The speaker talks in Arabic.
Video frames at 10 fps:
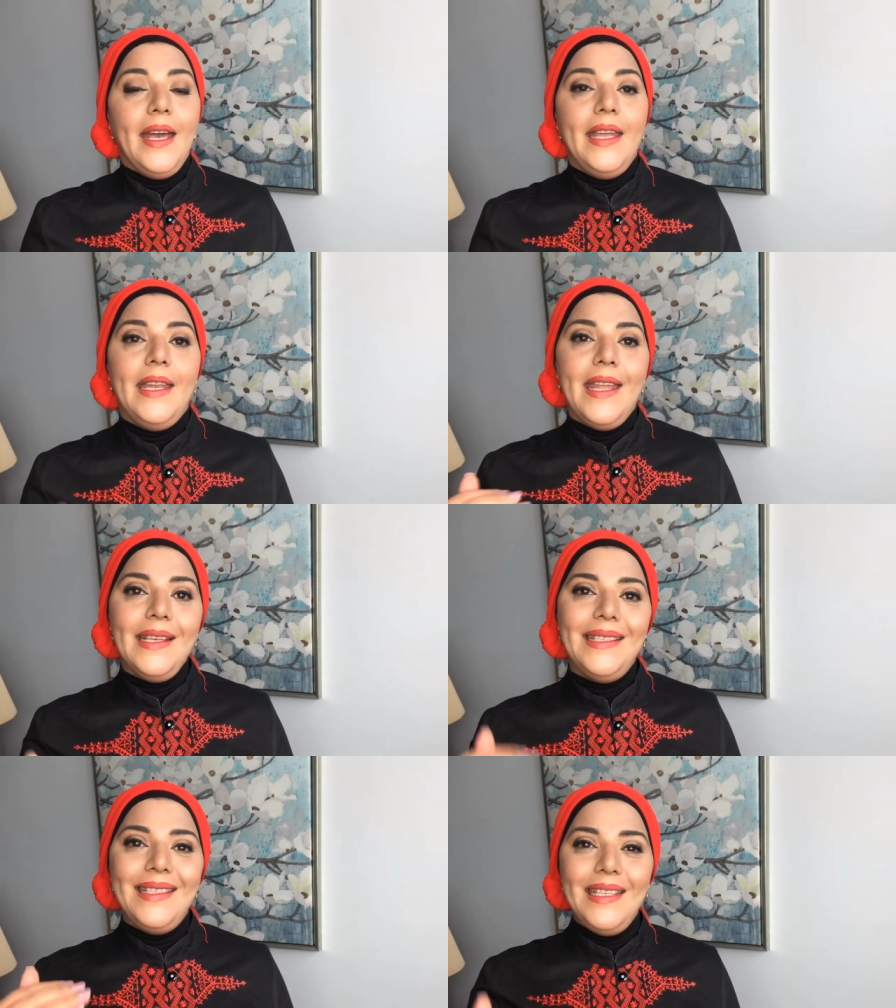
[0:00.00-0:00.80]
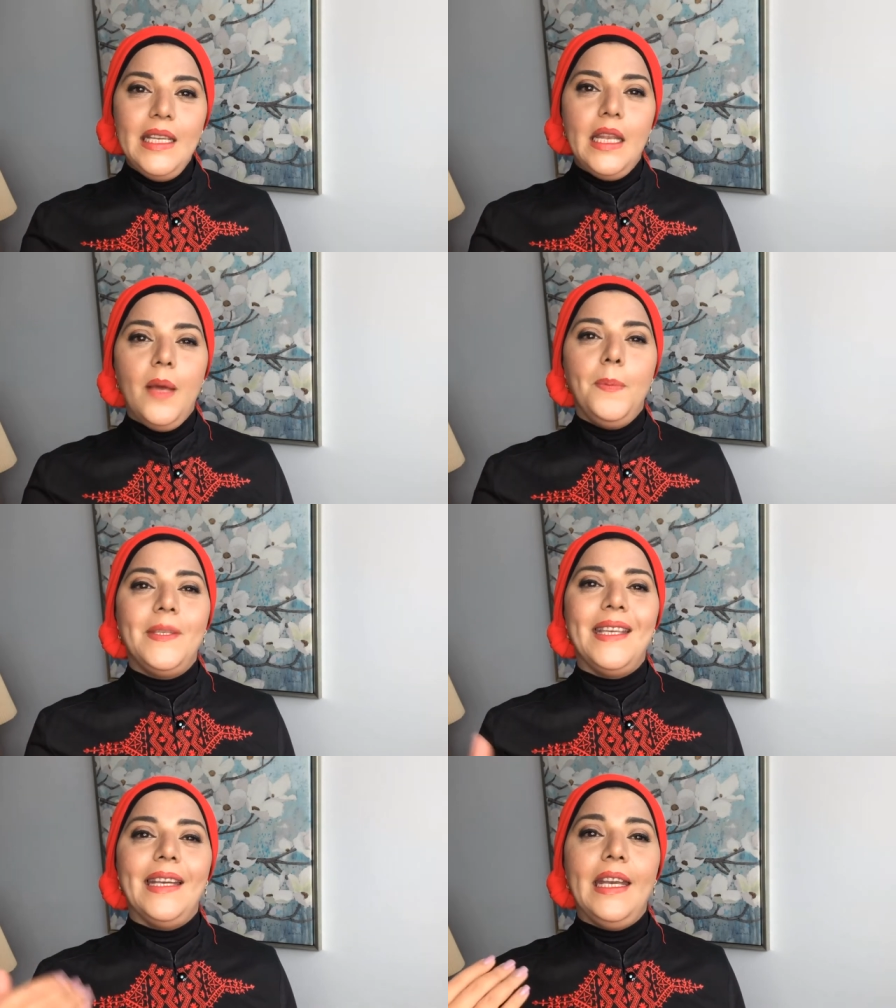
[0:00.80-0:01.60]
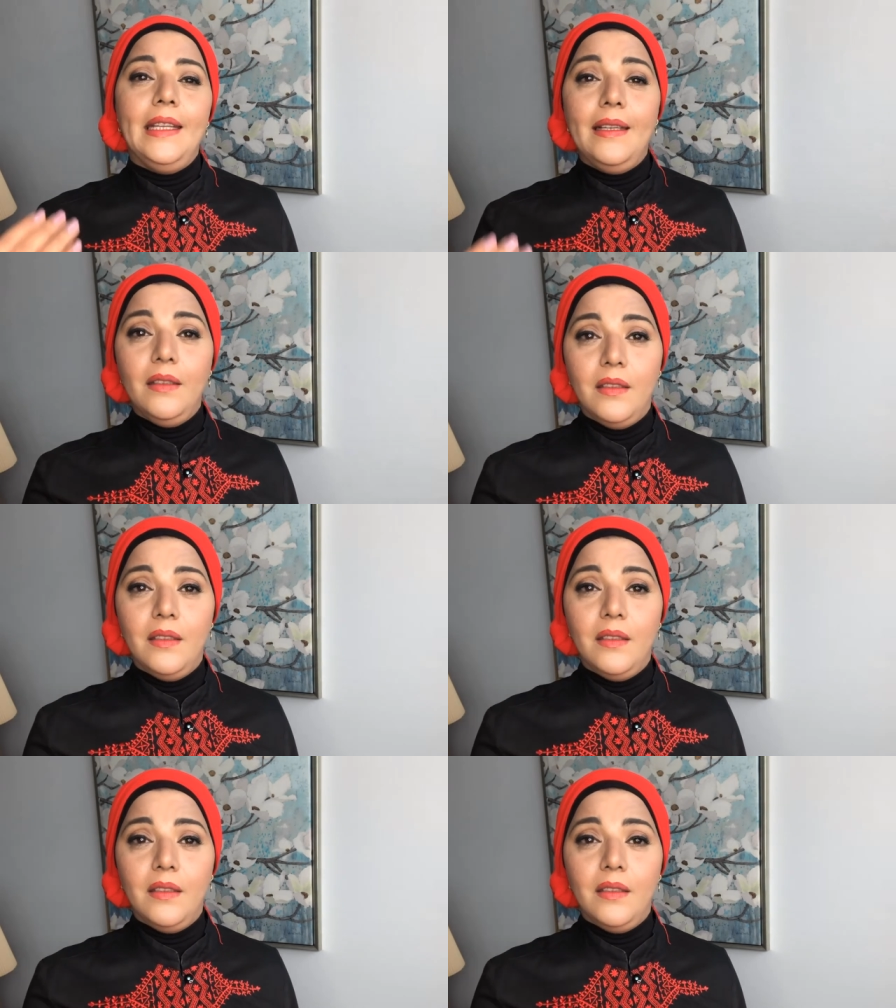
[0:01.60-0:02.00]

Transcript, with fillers: الناس دي لابسه كده